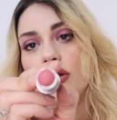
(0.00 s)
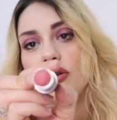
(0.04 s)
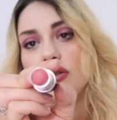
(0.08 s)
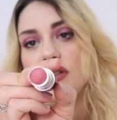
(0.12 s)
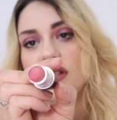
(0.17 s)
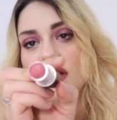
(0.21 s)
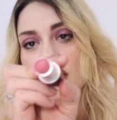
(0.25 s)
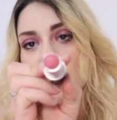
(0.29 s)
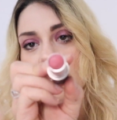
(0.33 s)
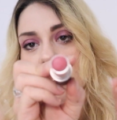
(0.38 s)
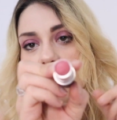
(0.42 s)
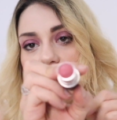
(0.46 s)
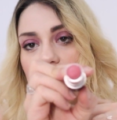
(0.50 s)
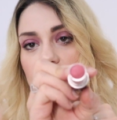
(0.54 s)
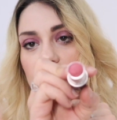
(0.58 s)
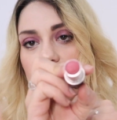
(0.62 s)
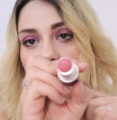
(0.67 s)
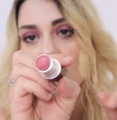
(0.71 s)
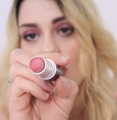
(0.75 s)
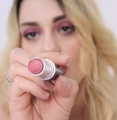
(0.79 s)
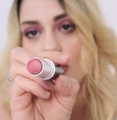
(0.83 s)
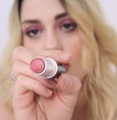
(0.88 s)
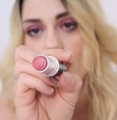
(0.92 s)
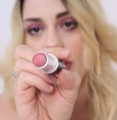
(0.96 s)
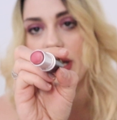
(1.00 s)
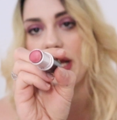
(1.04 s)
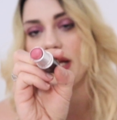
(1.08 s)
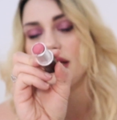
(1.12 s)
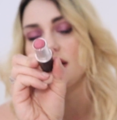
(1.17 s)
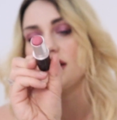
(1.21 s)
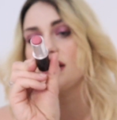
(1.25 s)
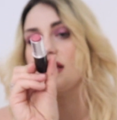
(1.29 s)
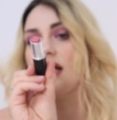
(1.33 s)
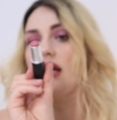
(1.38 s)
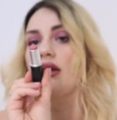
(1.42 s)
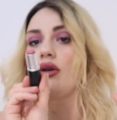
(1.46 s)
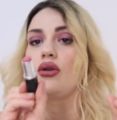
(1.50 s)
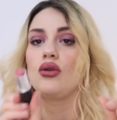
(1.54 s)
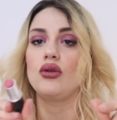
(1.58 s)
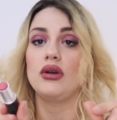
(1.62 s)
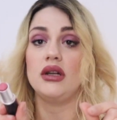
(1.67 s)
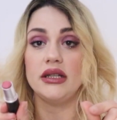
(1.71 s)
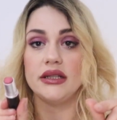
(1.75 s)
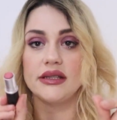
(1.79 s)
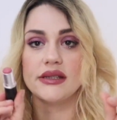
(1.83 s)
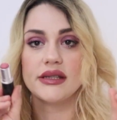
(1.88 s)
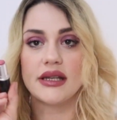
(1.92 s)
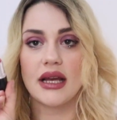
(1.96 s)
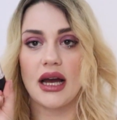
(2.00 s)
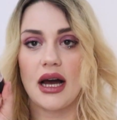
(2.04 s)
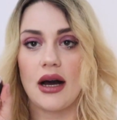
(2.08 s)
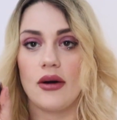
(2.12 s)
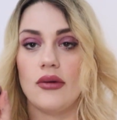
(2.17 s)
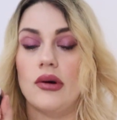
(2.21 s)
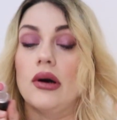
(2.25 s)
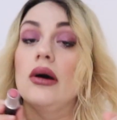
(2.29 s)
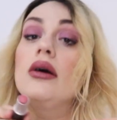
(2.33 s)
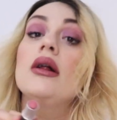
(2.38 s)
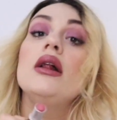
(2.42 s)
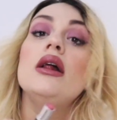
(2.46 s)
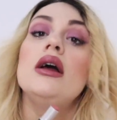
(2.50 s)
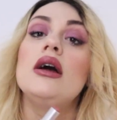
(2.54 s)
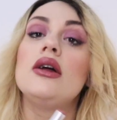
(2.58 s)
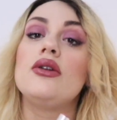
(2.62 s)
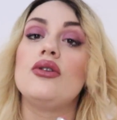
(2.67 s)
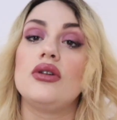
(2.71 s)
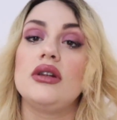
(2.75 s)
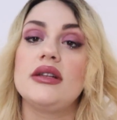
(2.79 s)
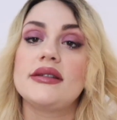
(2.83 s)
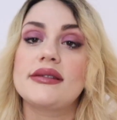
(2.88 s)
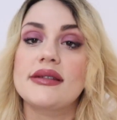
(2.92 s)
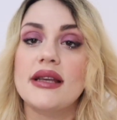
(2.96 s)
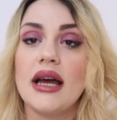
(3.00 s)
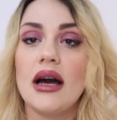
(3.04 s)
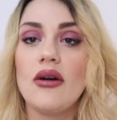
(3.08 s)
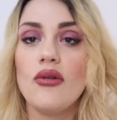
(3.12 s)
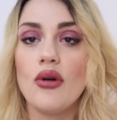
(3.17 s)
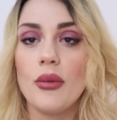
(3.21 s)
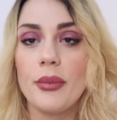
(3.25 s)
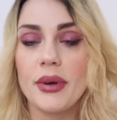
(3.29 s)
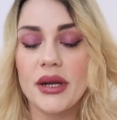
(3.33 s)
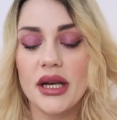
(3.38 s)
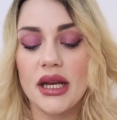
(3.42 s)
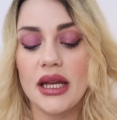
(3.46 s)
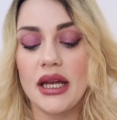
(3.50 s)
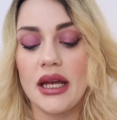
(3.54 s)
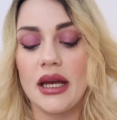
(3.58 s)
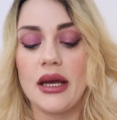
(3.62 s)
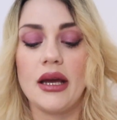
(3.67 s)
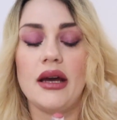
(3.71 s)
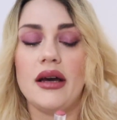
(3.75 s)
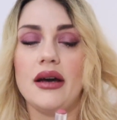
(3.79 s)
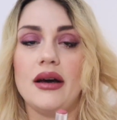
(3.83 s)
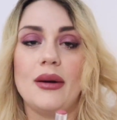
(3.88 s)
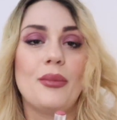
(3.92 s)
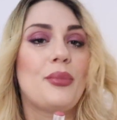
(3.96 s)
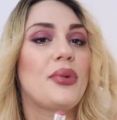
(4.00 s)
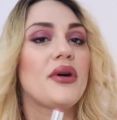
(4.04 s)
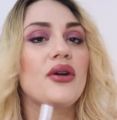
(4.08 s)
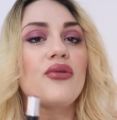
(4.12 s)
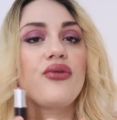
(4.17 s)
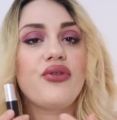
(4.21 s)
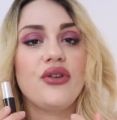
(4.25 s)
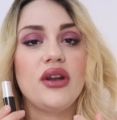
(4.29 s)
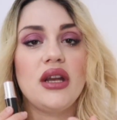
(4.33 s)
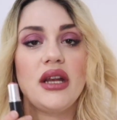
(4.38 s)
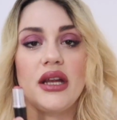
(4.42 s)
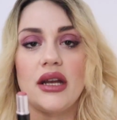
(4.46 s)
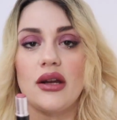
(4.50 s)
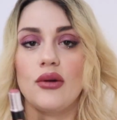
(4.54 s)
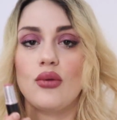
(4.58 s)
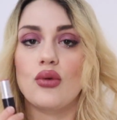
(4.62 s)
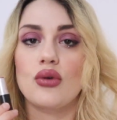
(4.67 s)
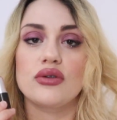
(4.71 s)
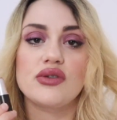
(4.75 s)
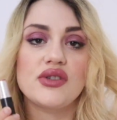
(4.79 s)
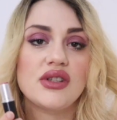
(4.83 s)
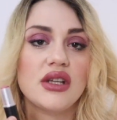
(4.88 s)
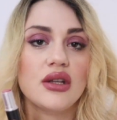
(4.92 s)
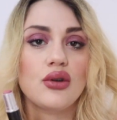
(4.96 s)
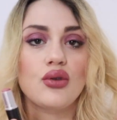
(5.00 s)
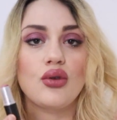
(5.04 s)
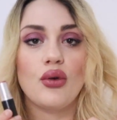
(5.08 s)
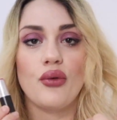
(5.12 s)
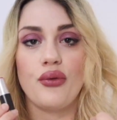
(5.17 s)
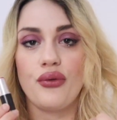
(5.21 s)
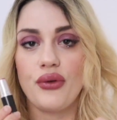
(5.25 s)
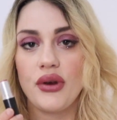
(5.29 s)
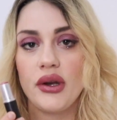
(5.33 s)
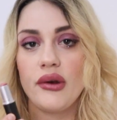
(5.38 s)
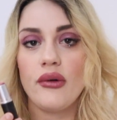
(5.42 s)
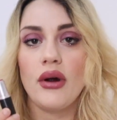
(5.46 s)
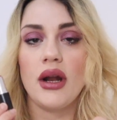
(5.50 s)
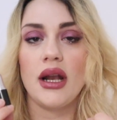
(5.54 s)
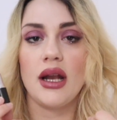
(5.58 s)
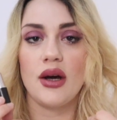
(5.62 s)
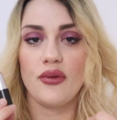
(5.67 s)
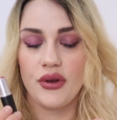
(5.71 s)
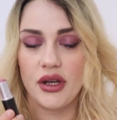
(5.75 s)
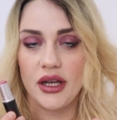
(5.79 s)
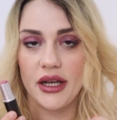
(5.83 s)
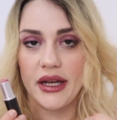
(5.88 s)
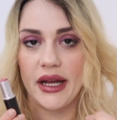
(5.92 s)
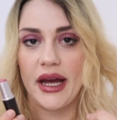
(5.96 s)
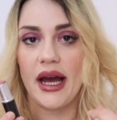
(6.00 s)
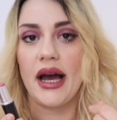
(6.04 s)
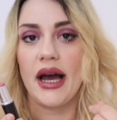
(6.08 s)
rossetti sono onesta non li scavo non li scavo perché eh, per finire un rossetto fino alla fine